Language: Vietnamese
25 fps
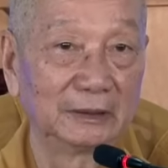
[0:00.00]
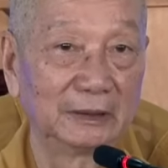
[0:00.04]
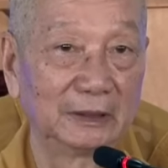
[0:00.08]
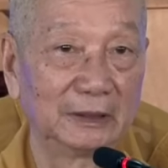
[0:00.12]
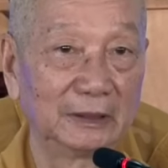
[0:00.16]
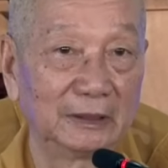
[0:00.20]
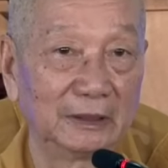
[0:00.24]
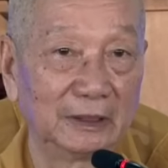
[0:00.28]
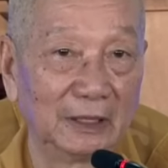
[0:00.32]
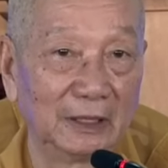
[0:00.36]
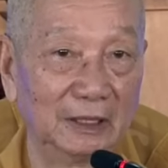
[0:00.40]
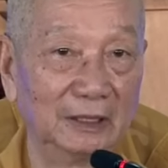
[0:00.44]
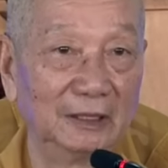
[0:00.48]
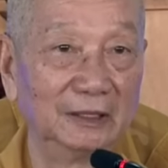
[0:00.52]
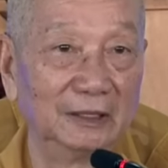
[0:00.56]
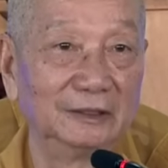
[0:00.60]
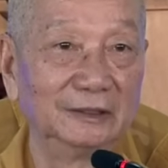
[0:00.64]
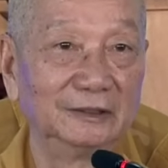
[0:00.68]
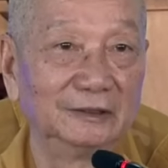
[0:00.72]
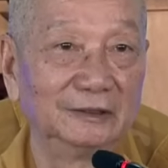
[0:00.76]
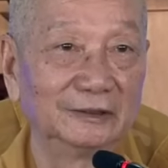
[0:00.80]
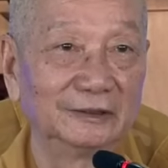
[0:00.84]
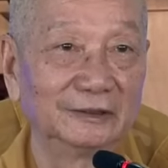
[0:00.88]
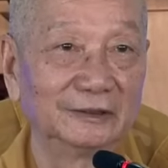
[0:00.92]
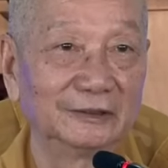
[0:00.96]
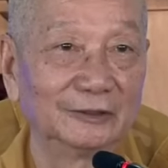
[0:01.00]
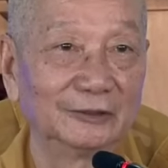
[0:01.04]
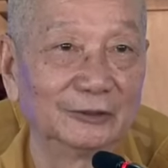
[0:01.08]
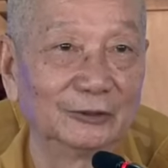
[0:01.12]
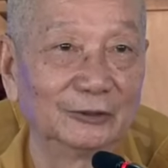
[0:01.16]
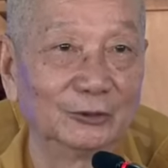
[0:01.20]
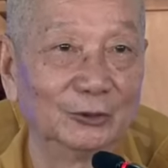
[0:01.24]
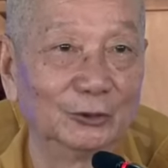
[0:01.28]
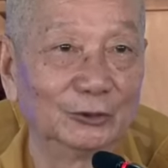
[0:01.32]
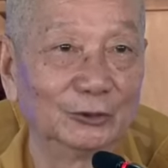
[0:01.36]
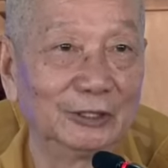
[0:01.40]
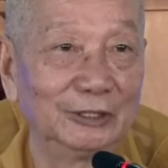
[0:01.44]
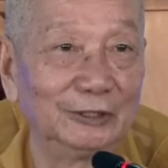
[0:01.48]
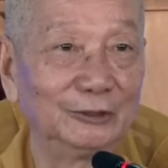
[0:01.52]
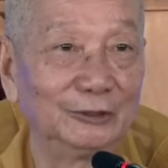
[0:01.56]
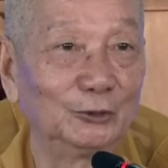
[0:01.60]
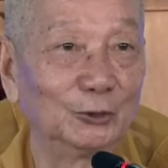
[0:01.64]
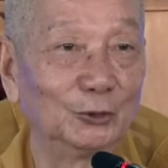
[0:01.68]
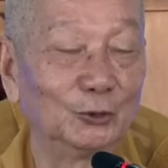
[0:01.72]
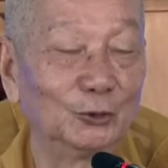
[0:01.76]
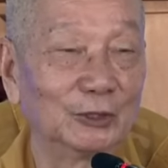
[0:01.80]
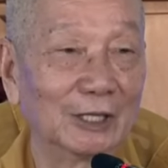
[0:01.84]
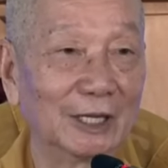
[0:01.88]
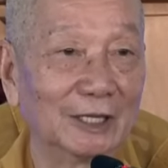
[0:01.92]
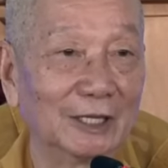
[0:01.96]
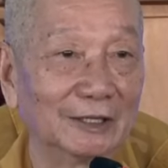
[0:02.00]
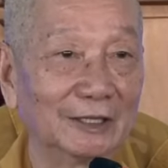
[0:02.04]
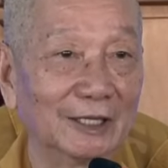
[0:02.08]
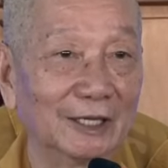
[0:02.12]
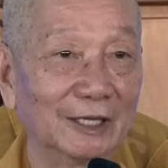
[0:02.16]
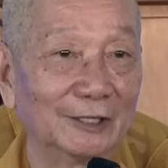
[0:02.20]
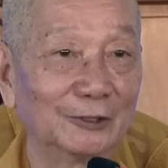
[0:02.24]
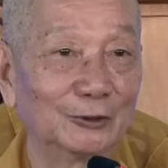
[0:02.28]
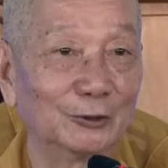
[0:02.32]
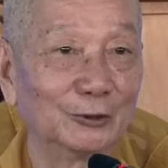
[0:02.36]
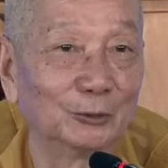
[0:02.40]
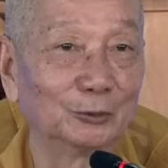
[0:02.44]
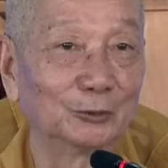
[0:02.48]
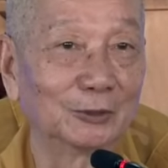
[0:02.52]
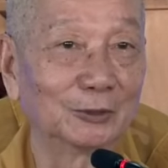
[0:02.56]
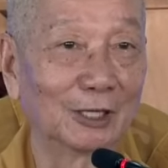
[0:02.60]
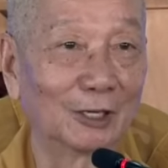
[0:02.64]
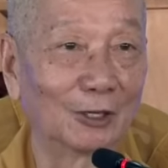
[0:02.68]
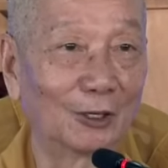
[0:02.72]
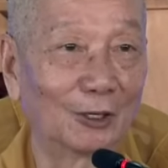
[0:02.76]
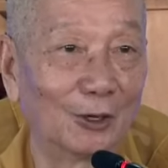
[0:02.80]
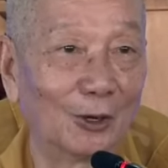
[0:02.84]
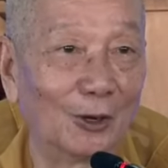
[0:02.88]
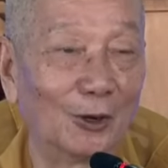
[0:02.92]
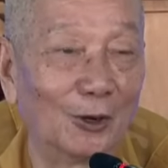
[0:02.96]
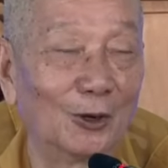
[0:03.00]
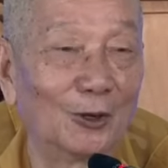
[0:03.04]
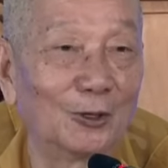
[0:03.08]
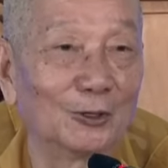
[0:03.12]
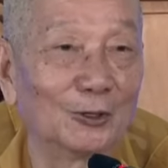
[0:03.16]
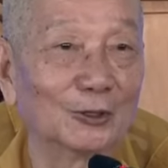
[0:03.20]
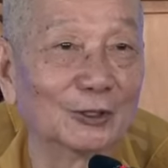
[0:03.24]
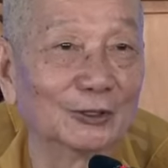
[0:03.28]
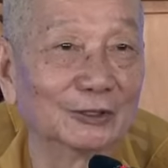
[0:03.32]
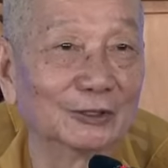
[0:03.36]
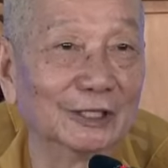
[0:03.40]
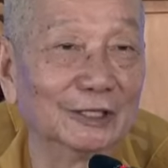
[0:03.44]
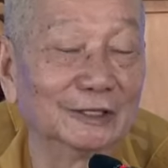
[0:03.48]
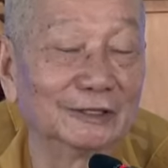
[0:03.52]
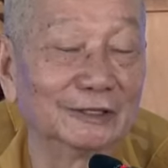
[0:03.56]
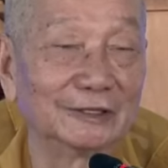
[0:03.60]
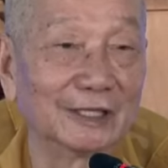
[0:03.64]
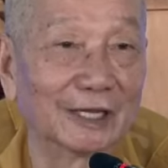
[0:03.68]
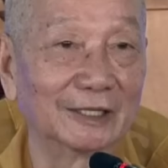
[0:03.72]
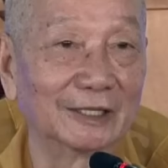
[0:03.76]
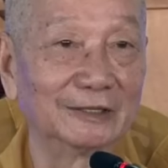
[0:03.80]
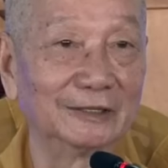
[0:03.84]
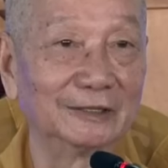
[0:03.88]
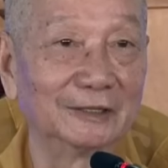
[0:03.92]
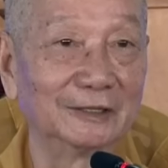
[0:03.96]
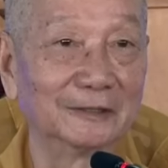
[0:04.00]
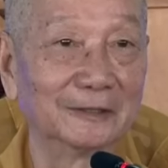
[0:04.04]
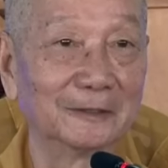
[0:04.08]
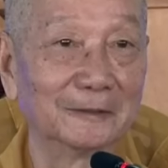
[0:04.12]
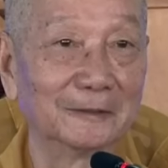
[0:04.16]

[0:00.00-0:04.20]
cái nợ của thí chủ Đàn Na chúng ta khó có thể trả được.